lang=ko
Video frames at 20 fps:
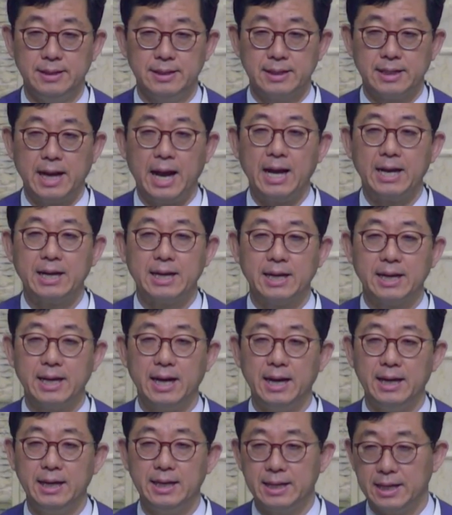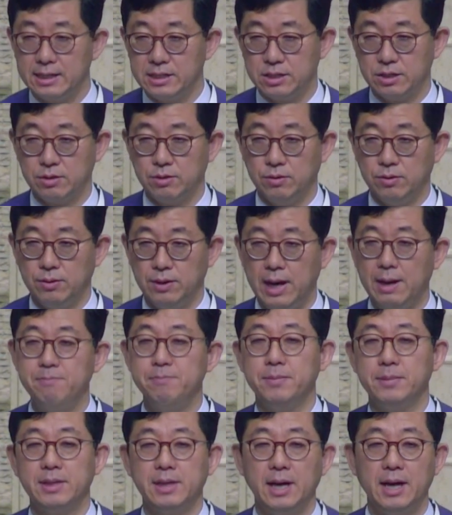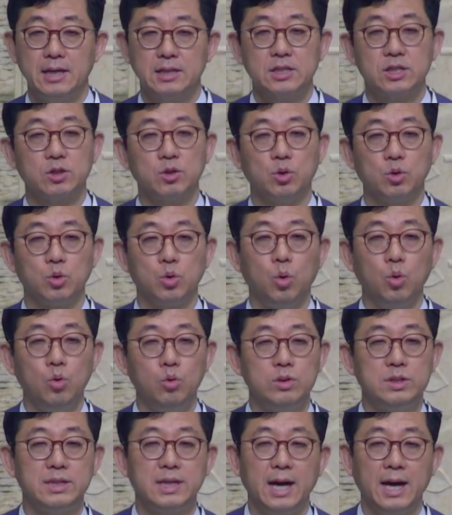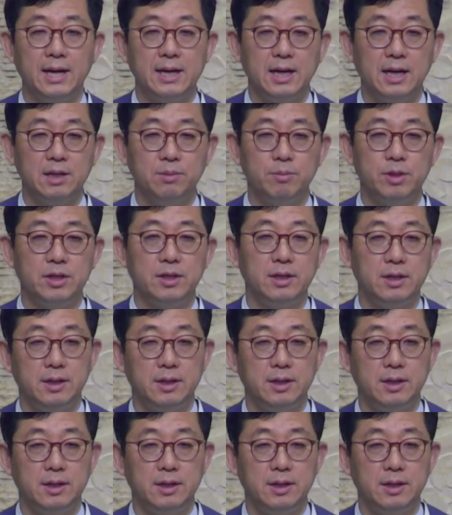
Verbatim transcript: 가까이 계시고 함께 하시고 도우시는 하나님을